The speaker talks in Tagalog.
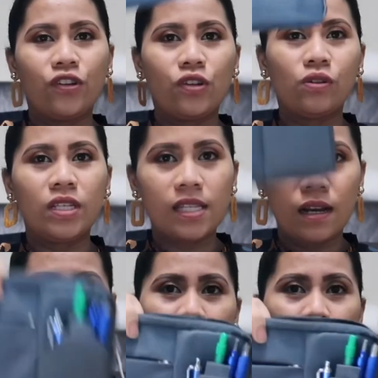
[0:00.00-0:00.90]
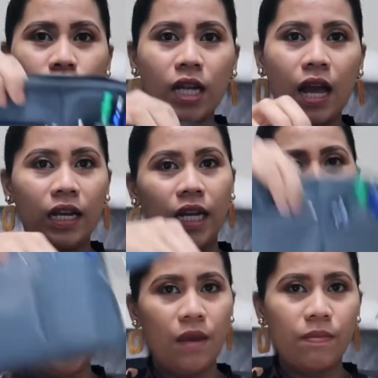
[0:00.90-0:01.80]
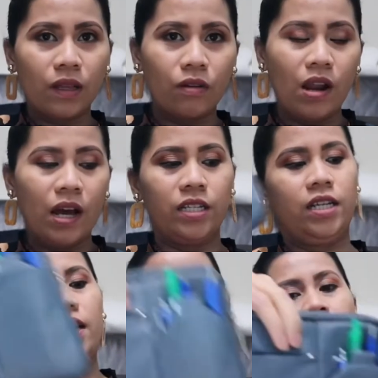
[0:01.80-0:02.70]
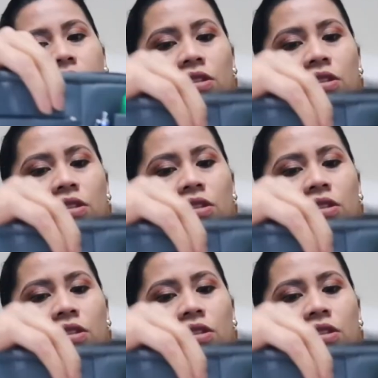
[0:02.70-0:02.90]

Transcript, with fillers: So, isang pouch lang, nililipat ko lang siya, ganyan.